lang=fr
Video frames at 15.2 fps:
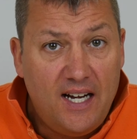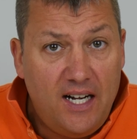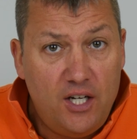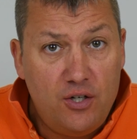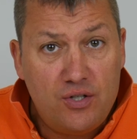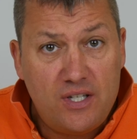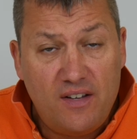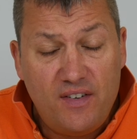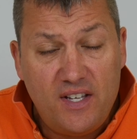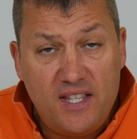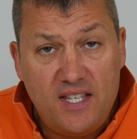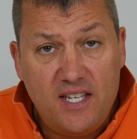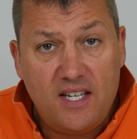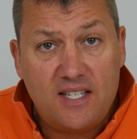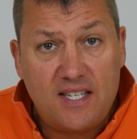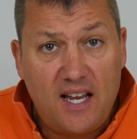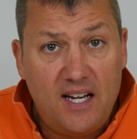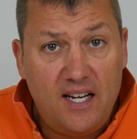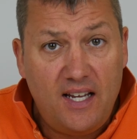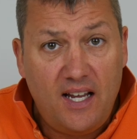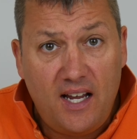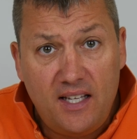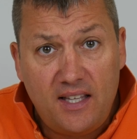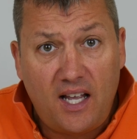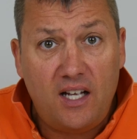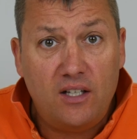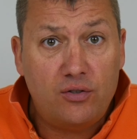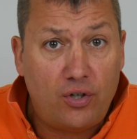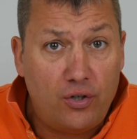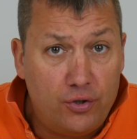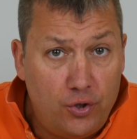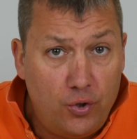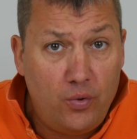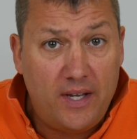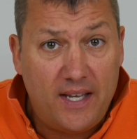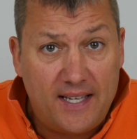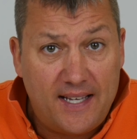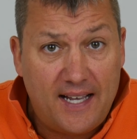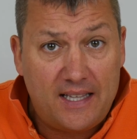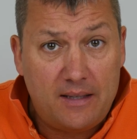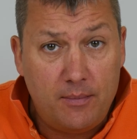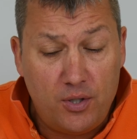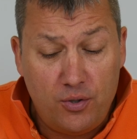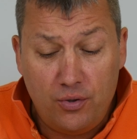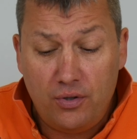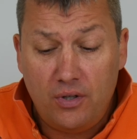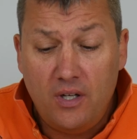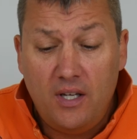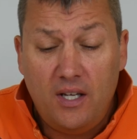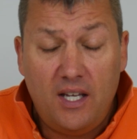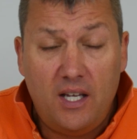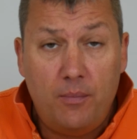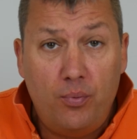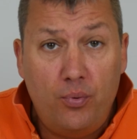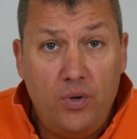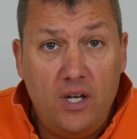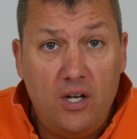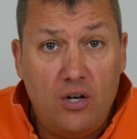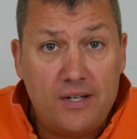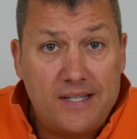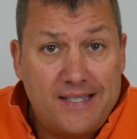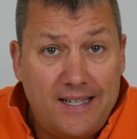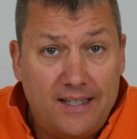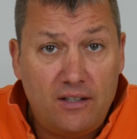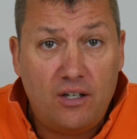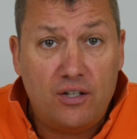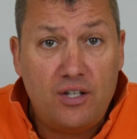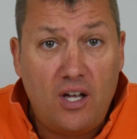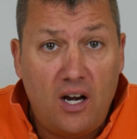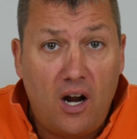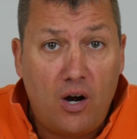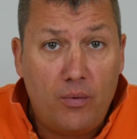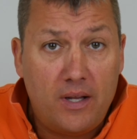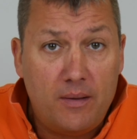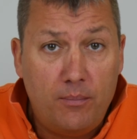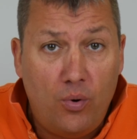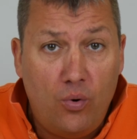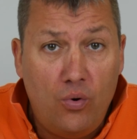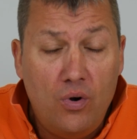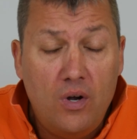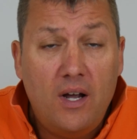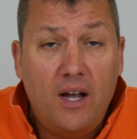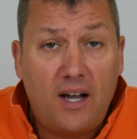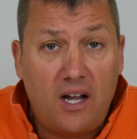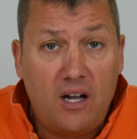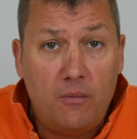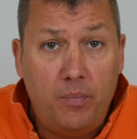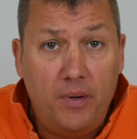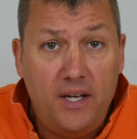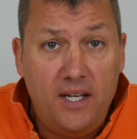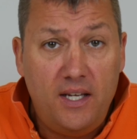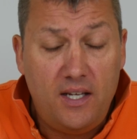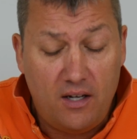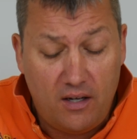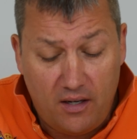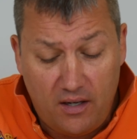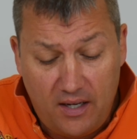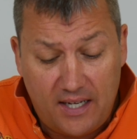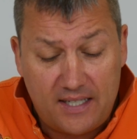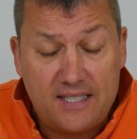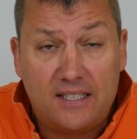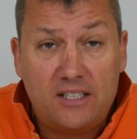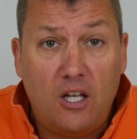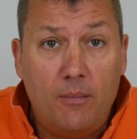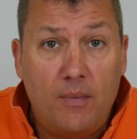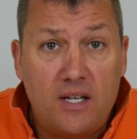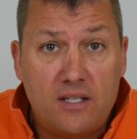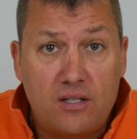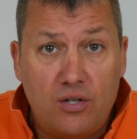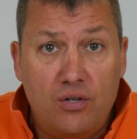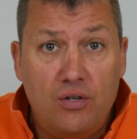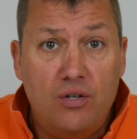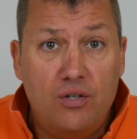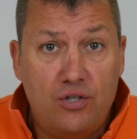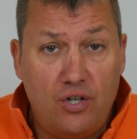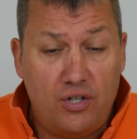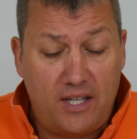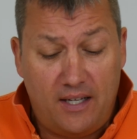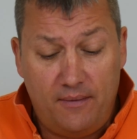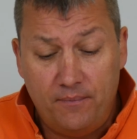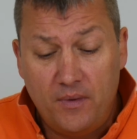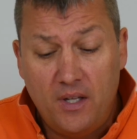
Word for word: Elle nous avait dit que ça allait être entre 2 et 4 minutes. Et puis, le signe de dollar rainbow remplit euh, exactement ce, temps.